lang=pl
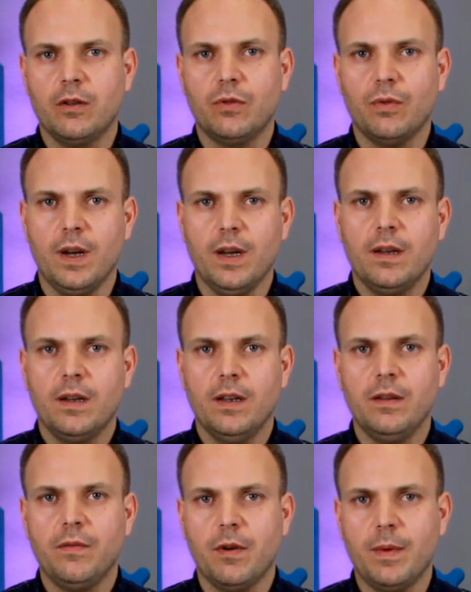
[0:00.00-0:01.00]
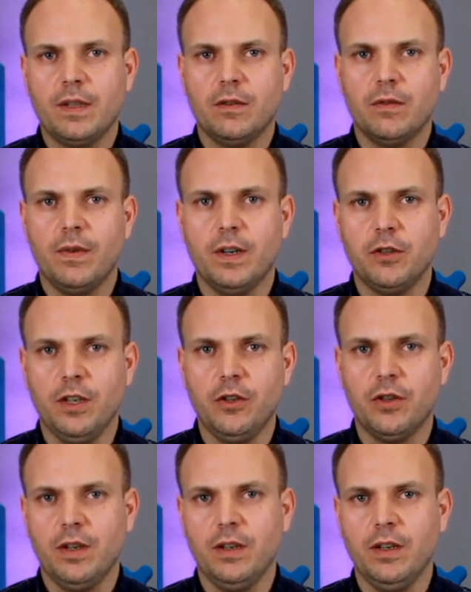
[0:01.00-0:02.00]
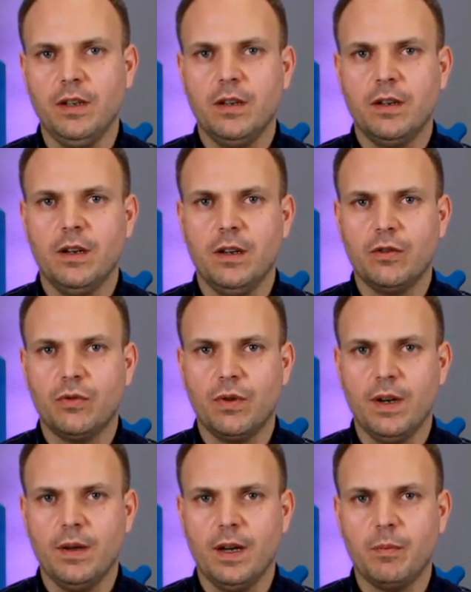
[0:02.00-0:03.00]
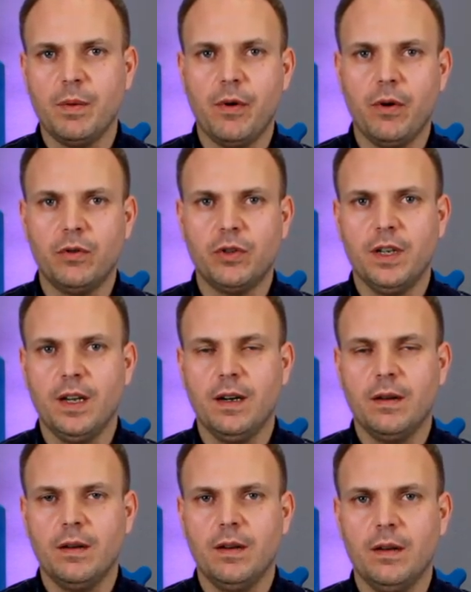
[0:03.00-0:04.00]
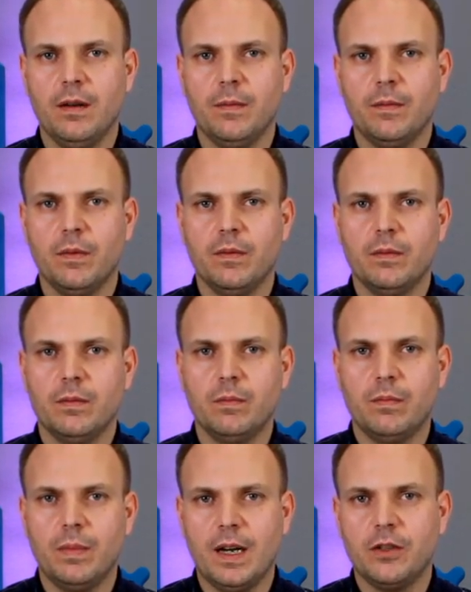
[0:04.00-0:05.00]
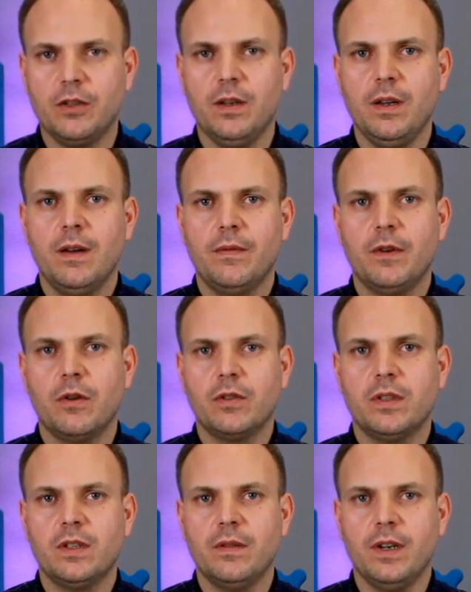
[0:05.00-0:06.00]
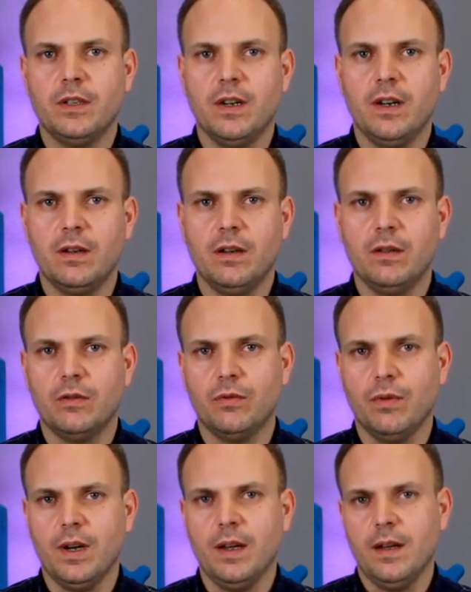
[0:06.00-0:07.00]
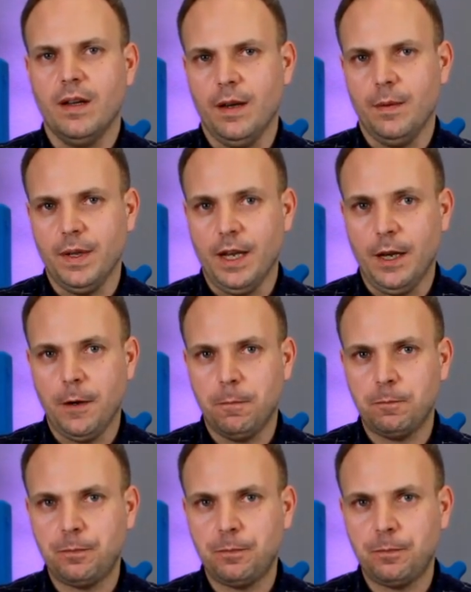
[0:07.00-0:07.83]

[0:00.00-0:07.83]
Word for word: które informacje są ważniejsze i e, które jakby połączenia bardziej wykorzystywać, a które mniej.